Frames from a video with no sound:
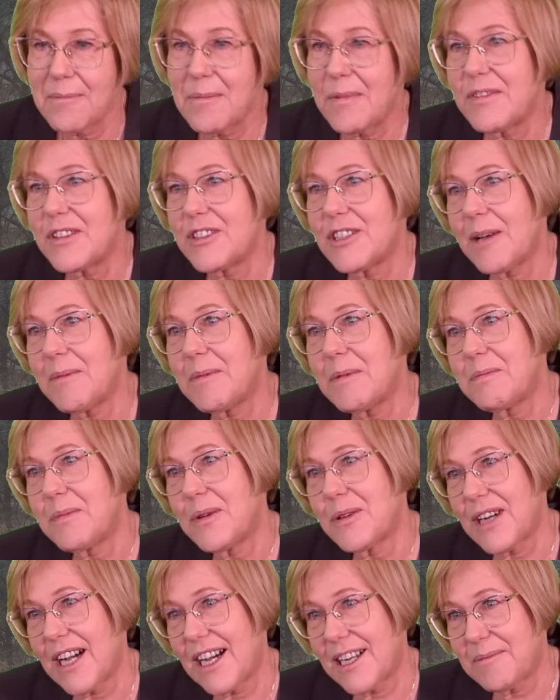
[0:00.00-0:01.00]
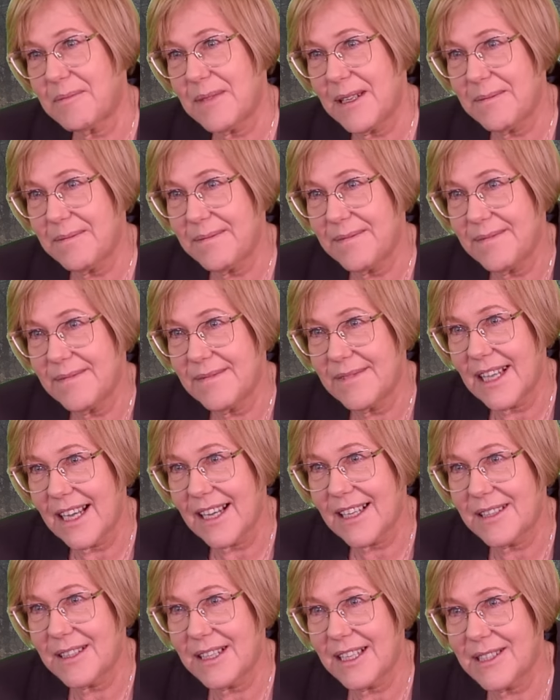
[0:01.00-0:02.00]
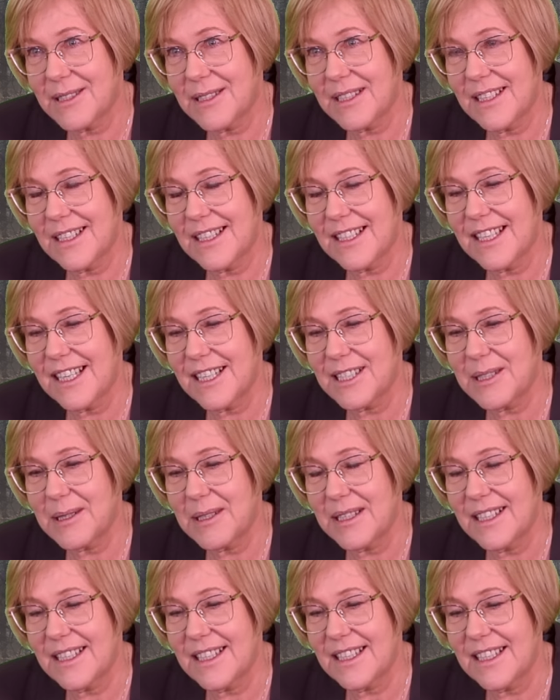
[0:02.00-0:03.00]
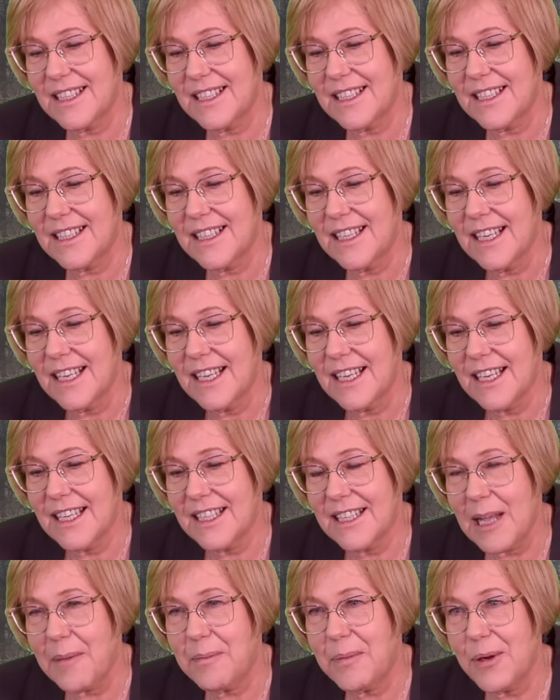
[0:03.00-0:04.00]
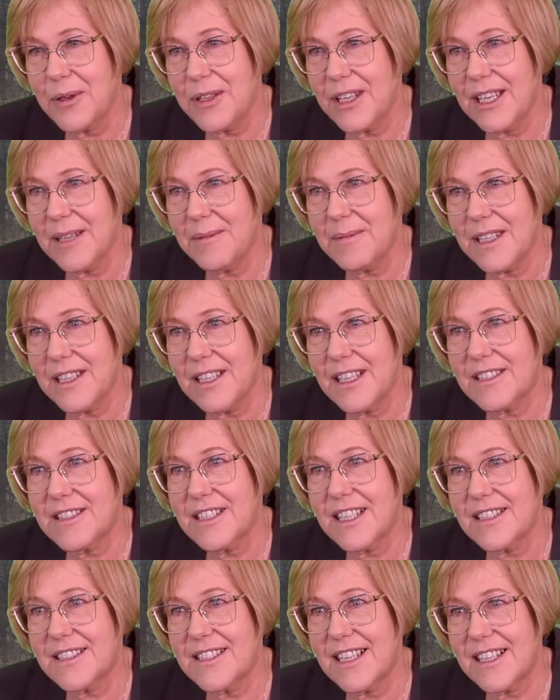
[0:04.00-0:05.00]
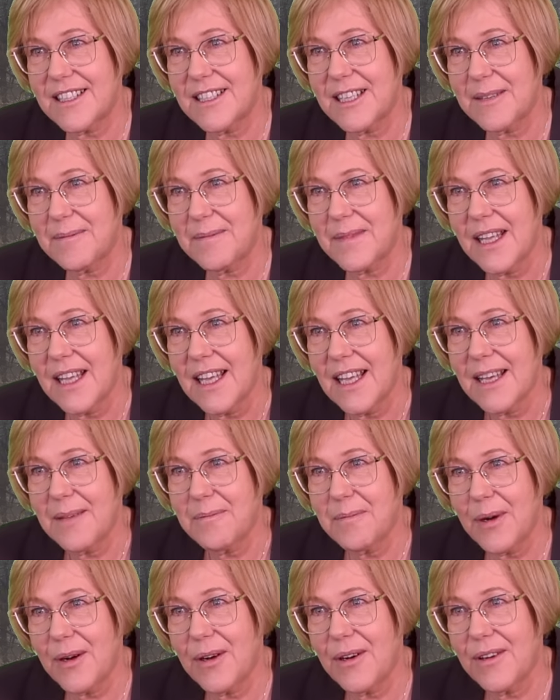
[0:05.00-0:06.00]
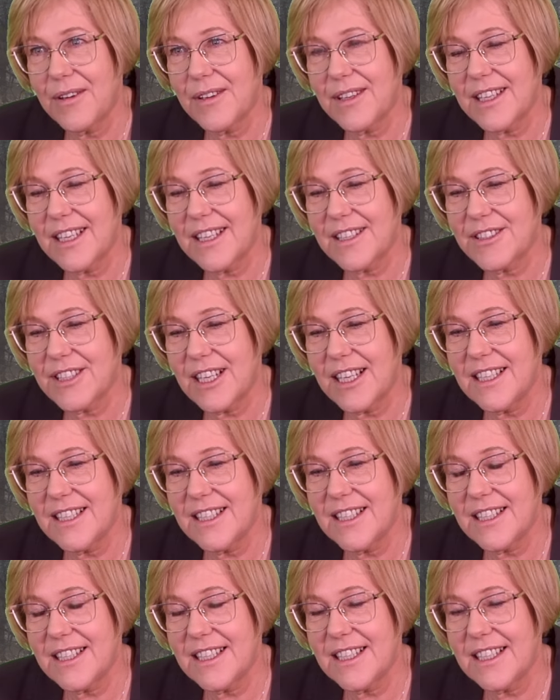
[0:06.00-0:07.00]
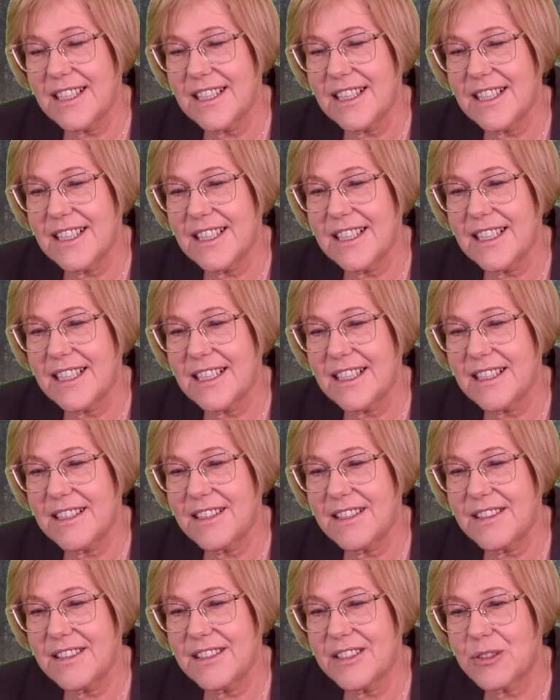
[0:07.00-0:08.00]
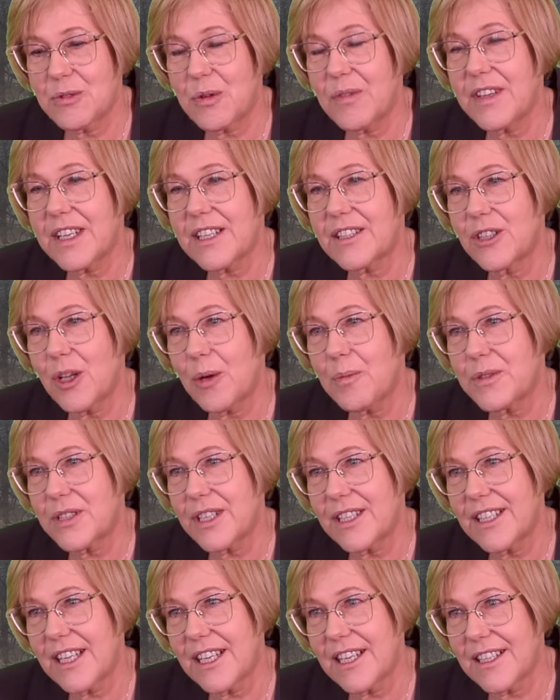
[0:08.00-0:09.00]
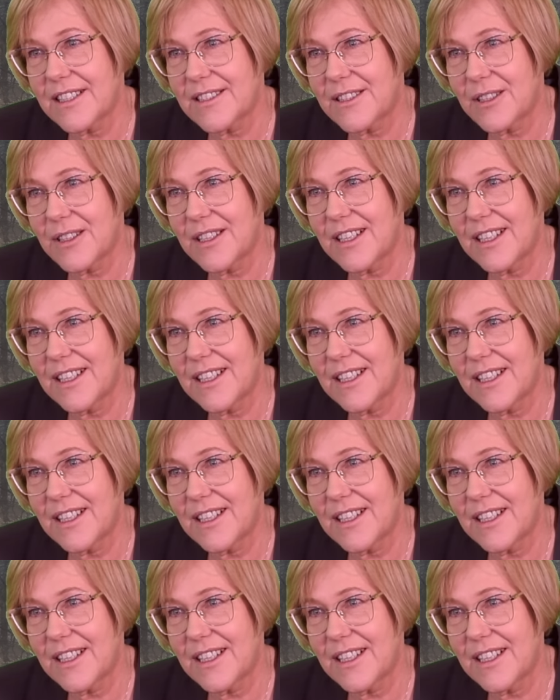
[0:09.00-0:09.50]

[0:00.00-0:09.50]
powiedziałabym, pokarmem. Tak? Jest, jest napojem jest jedzeniem, bo jeżeli człowiek dobrze nie jest